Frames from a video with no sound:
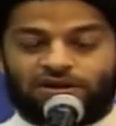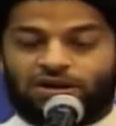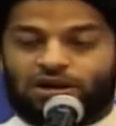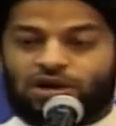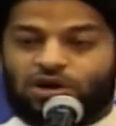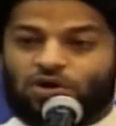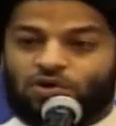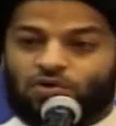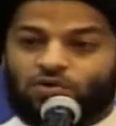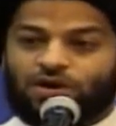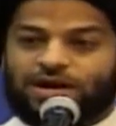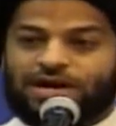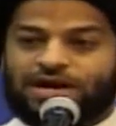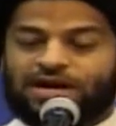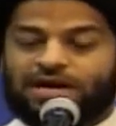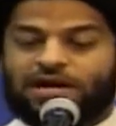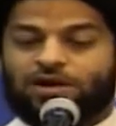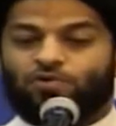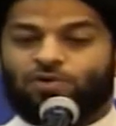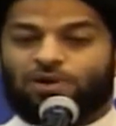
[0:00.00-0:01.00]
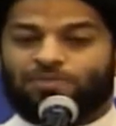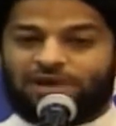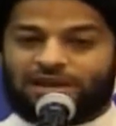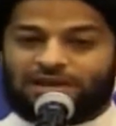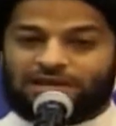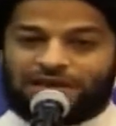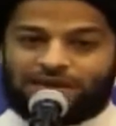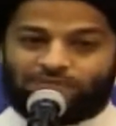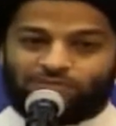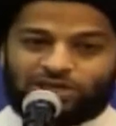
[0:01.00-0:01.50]
هو ومن
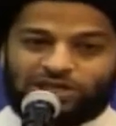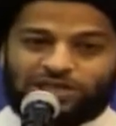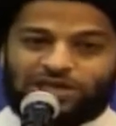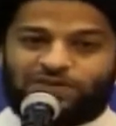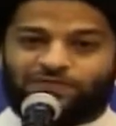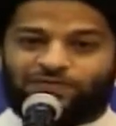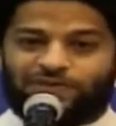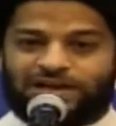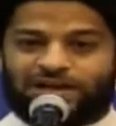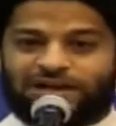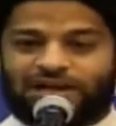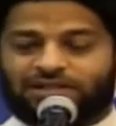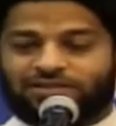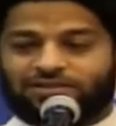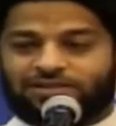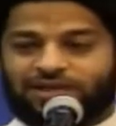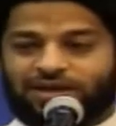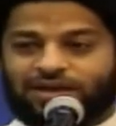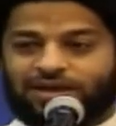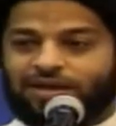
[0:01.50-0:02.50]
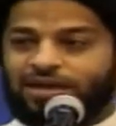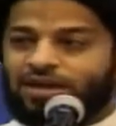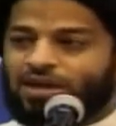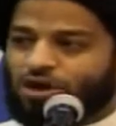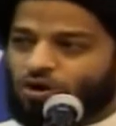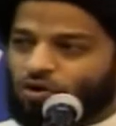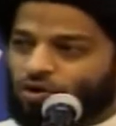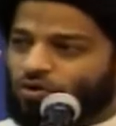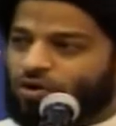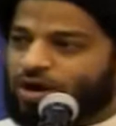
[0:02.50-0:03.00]
يمشي في خطه
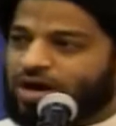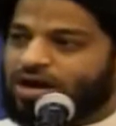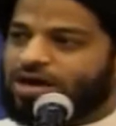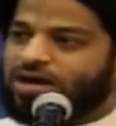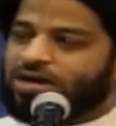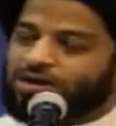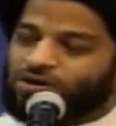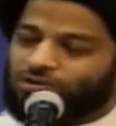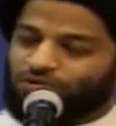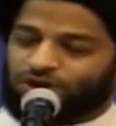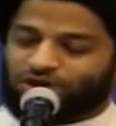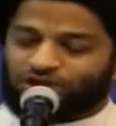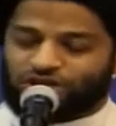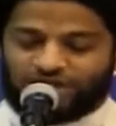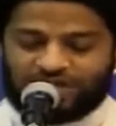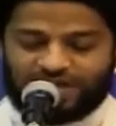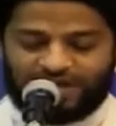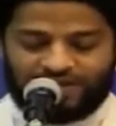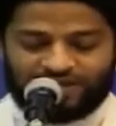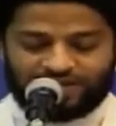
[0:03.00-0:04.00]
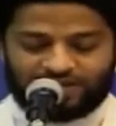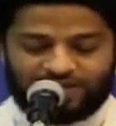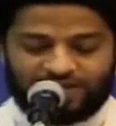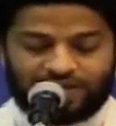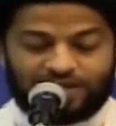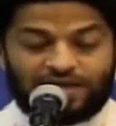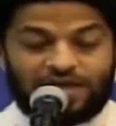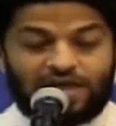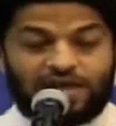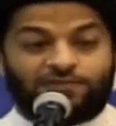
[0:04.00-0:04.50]
هو وشيعته
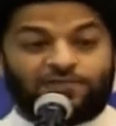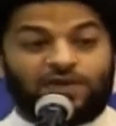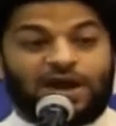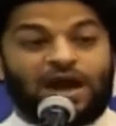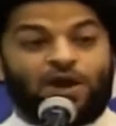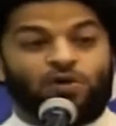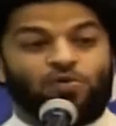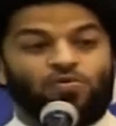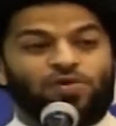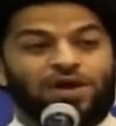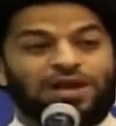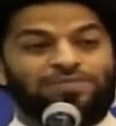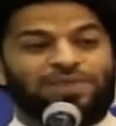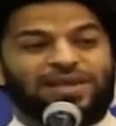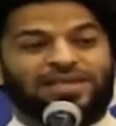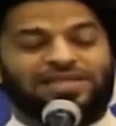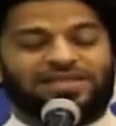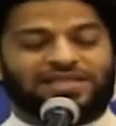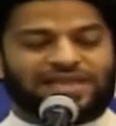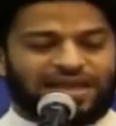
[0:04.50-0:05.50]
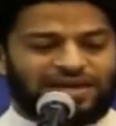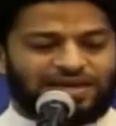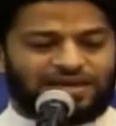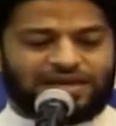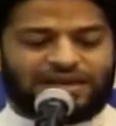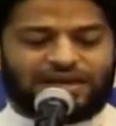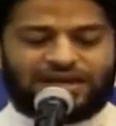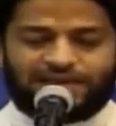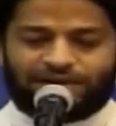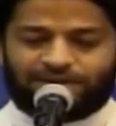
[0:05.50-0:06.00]
فأول من
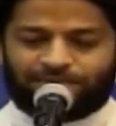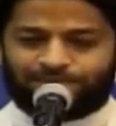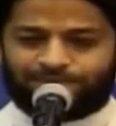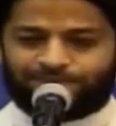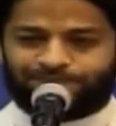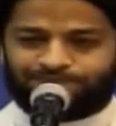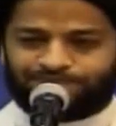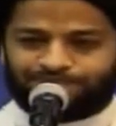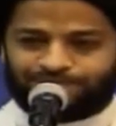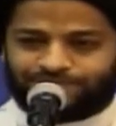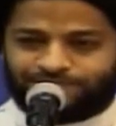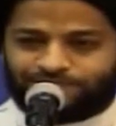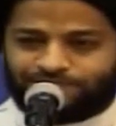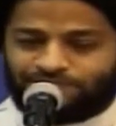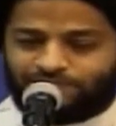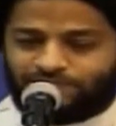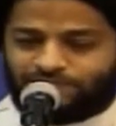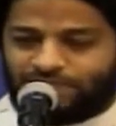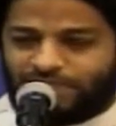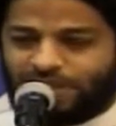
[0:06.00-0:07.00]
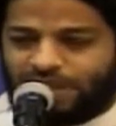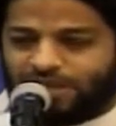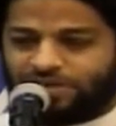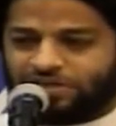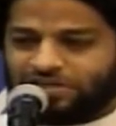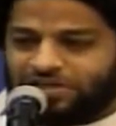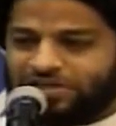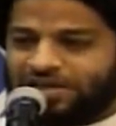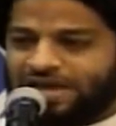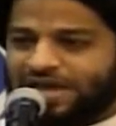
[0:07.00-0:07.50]
سن
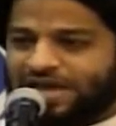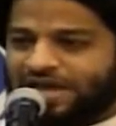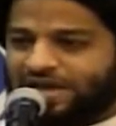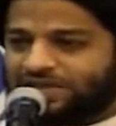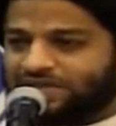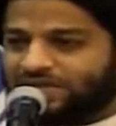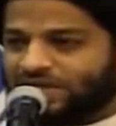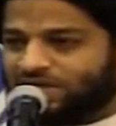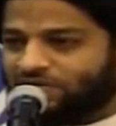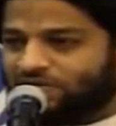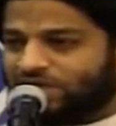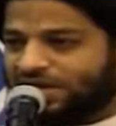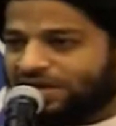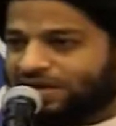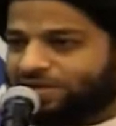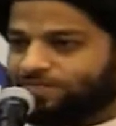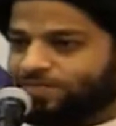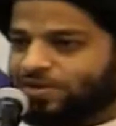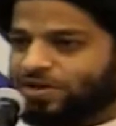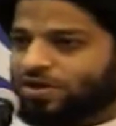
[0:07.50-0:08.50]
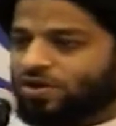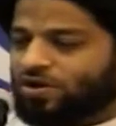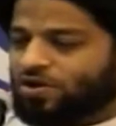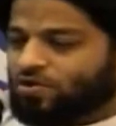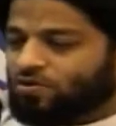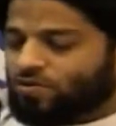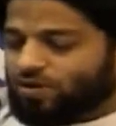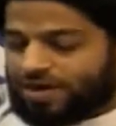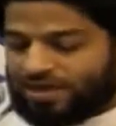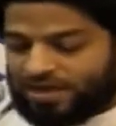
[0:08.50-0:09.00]
صناعة الوهم
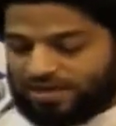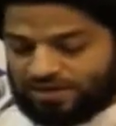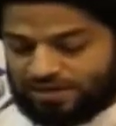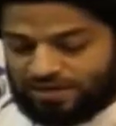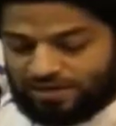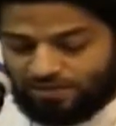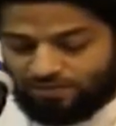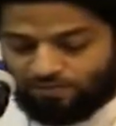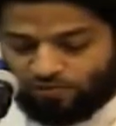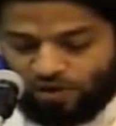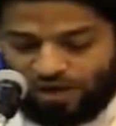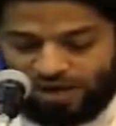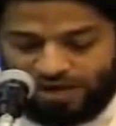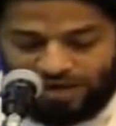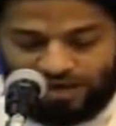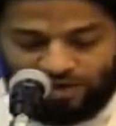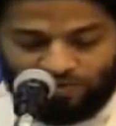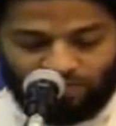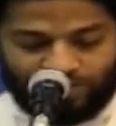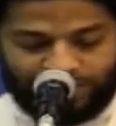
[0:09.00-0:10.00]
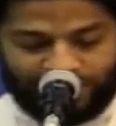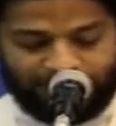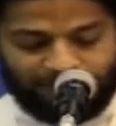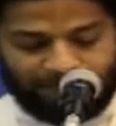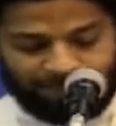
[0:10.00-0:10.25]
هو معاوية